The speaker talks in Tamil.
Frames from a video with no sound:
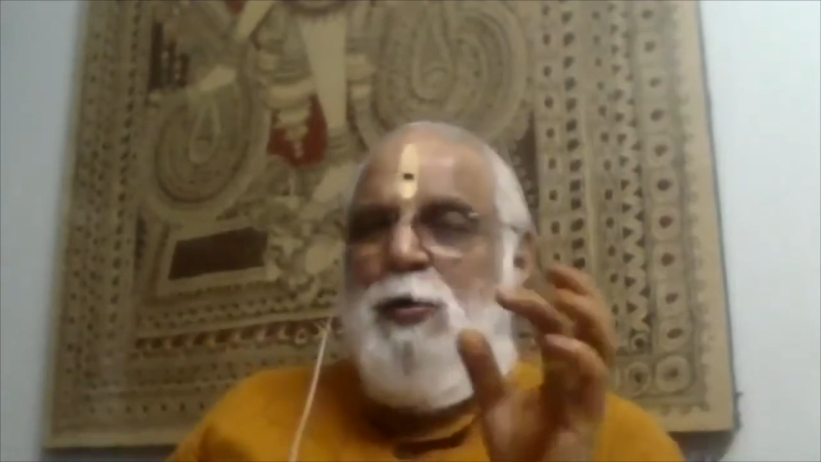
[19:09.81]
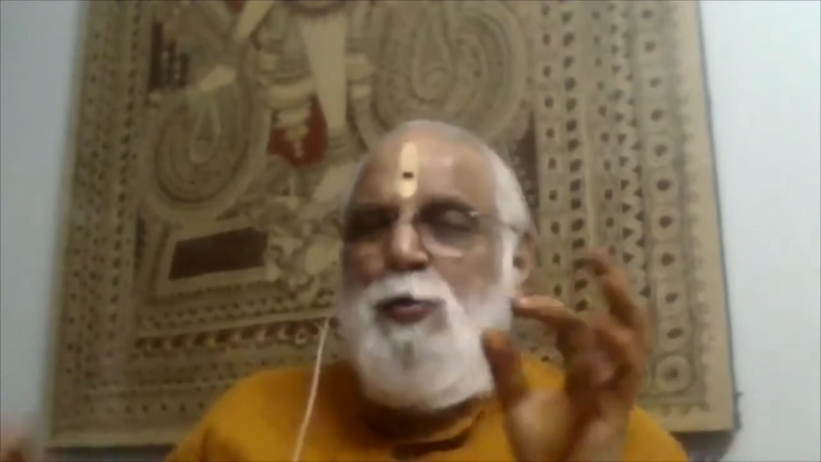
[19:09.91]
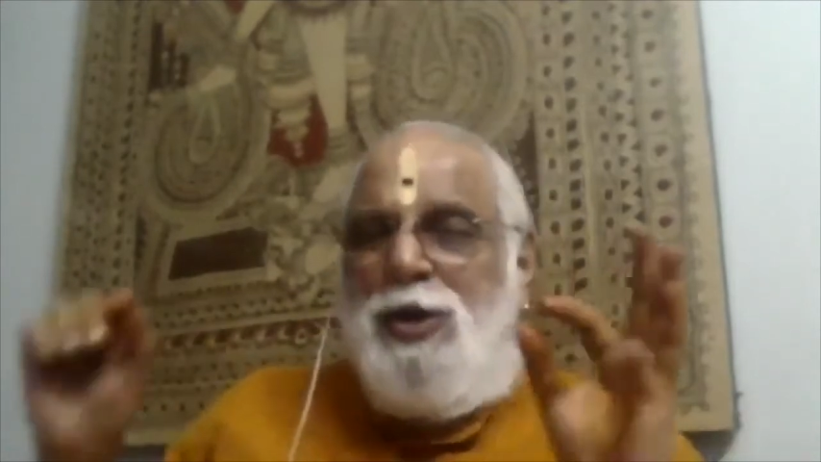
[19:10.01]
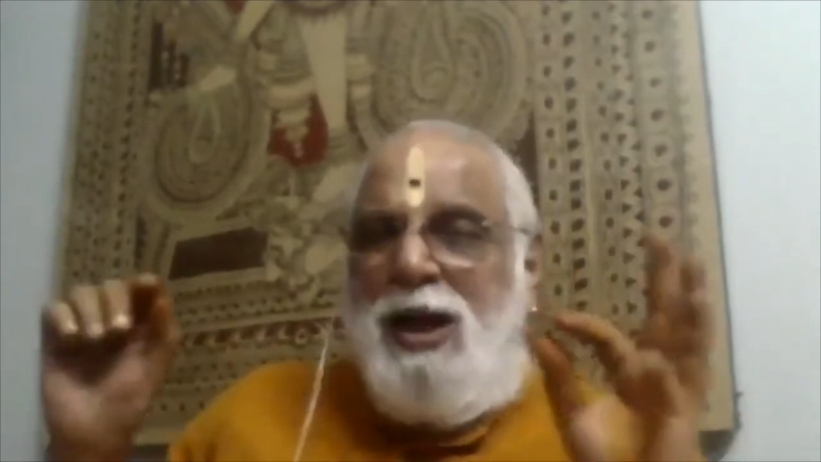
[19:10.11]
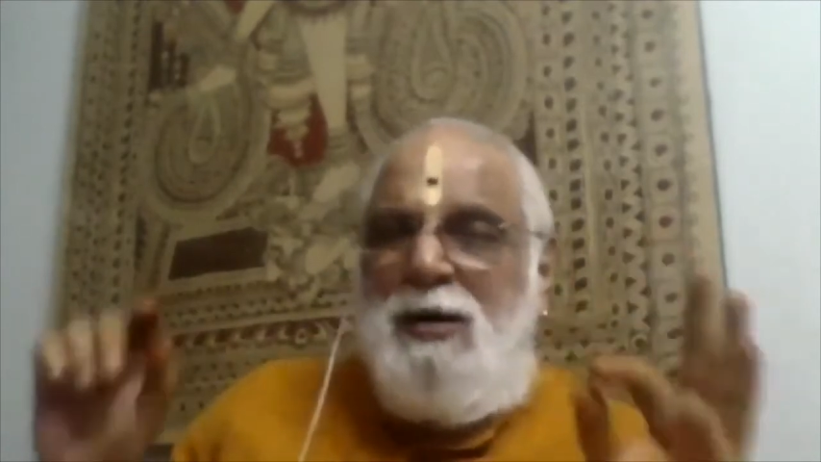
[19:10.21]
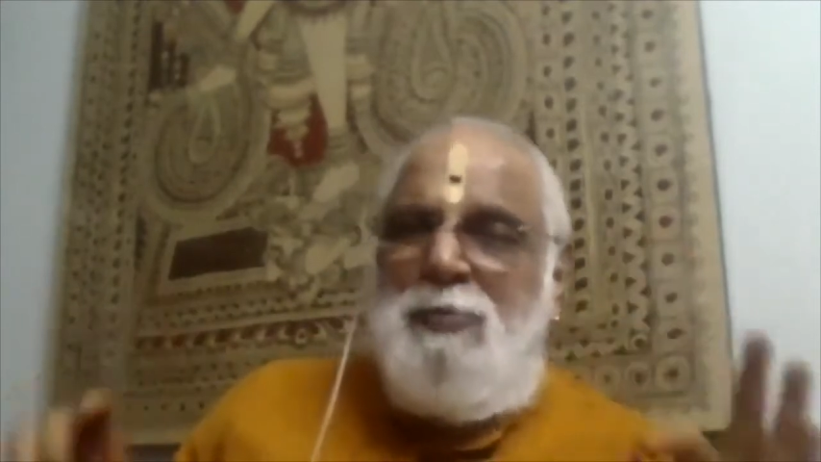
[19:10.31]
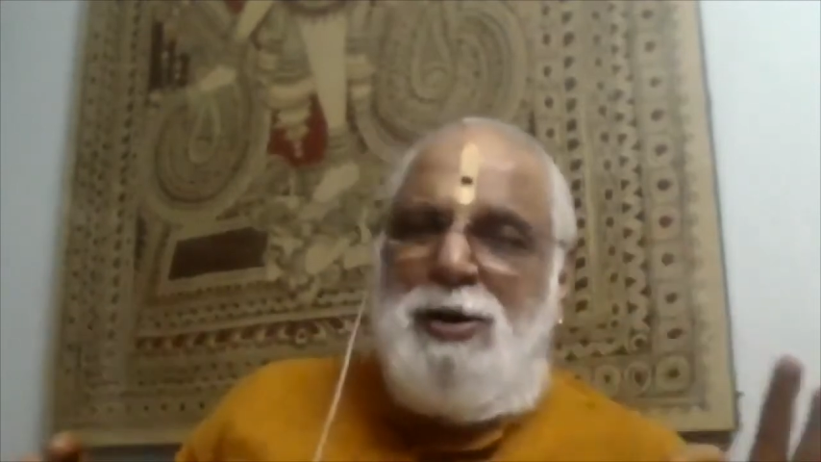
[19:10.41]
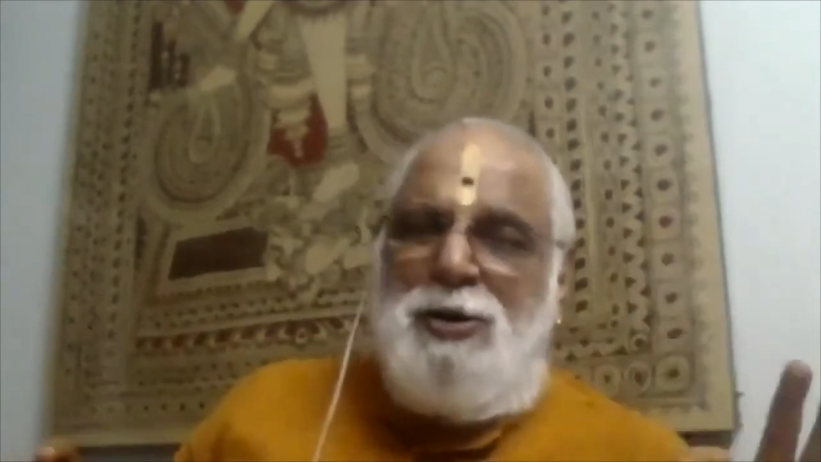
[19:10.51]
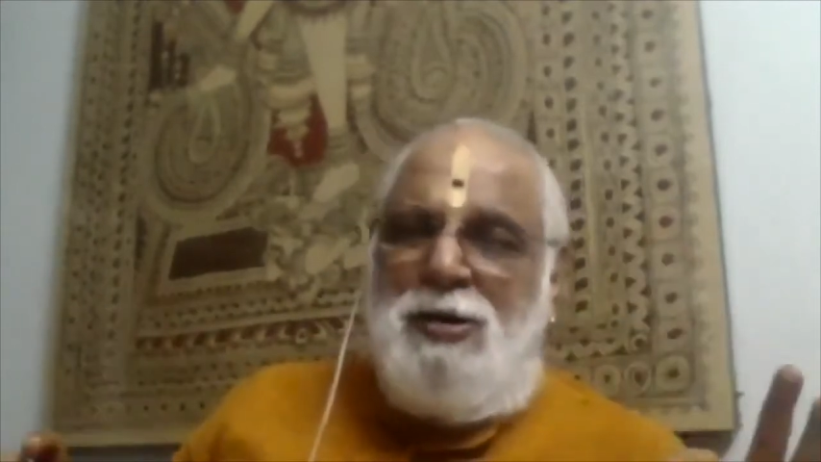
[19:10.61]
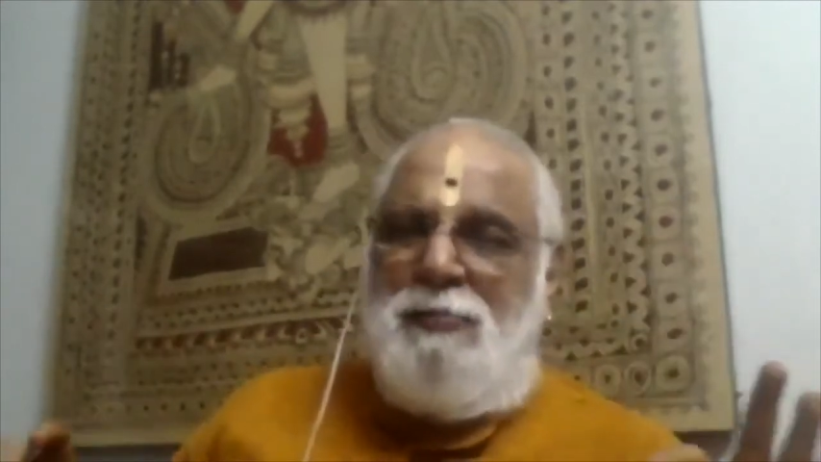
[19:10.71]
உடல்
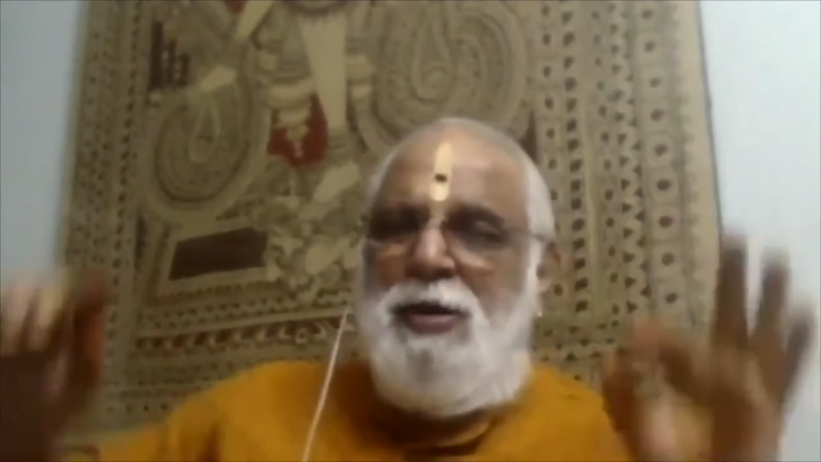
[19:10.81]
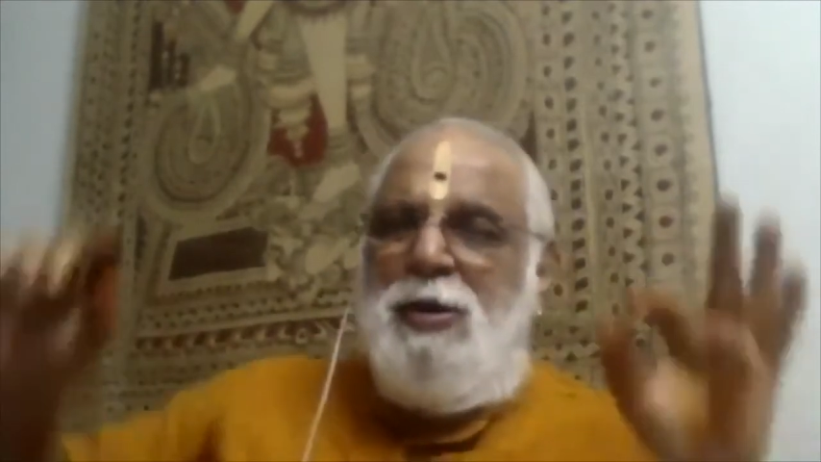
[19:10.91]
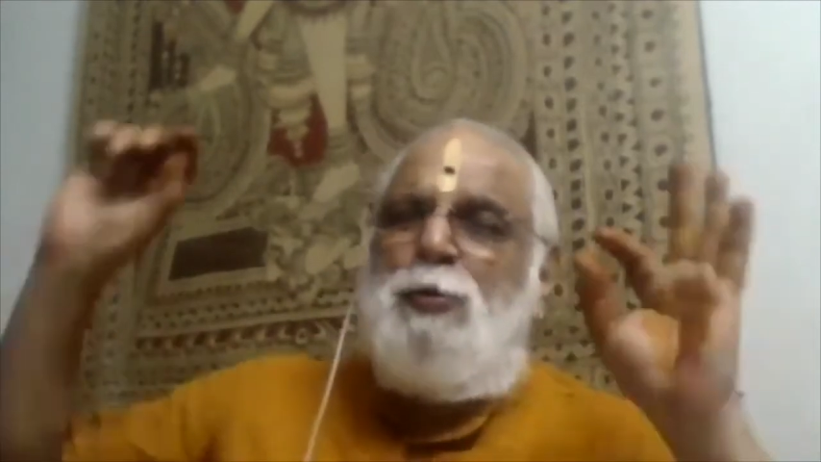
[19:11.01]
மட்டும்